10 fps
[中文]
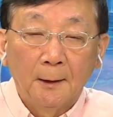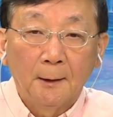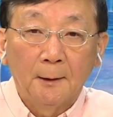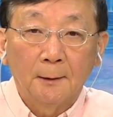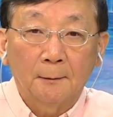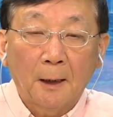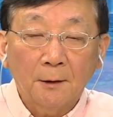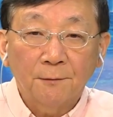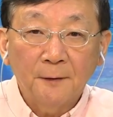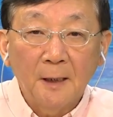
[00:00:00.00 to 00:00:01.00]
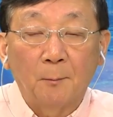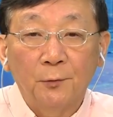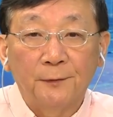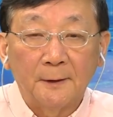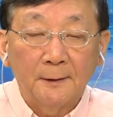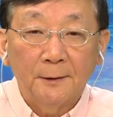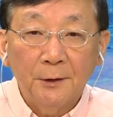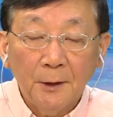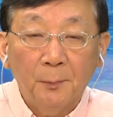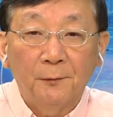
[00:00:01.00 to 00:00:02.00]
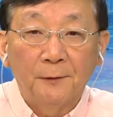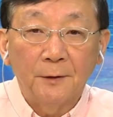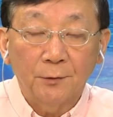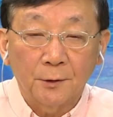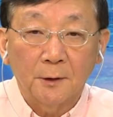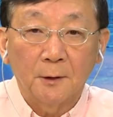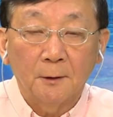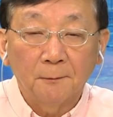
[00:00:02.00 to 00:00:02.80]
呃，它是分两部分，第一部分就是